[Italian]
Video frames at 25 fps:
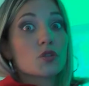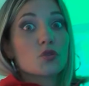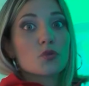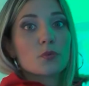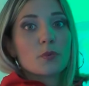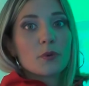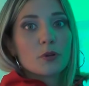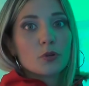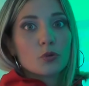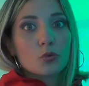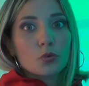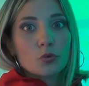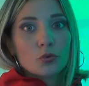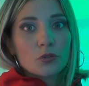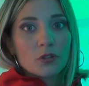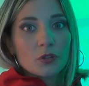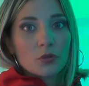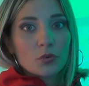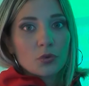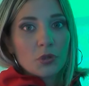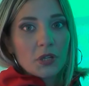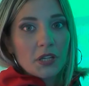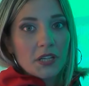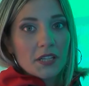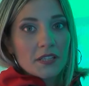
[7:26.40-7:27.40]
soprattutto i
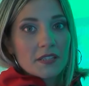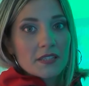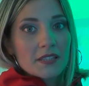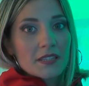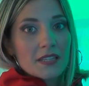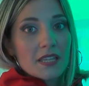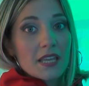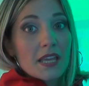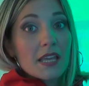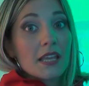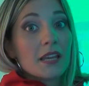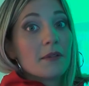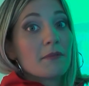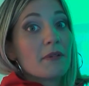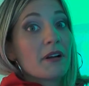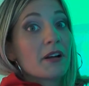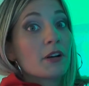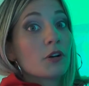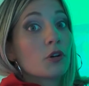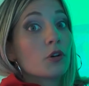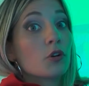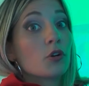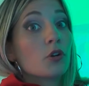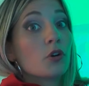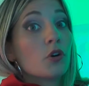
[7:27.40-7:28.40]
turisti
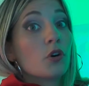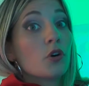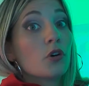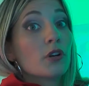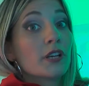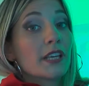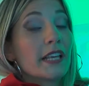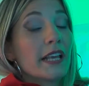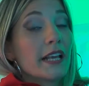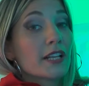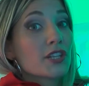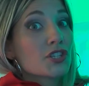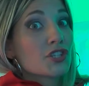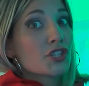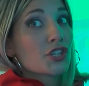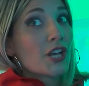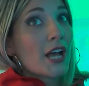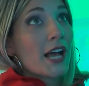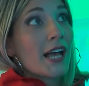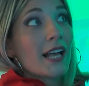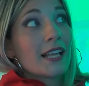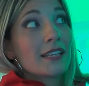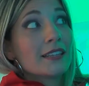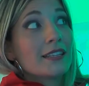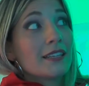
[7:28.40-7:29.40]
rimangono
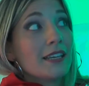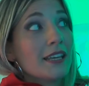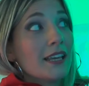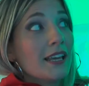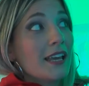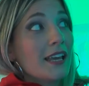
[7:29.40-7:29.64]
ghiacciati.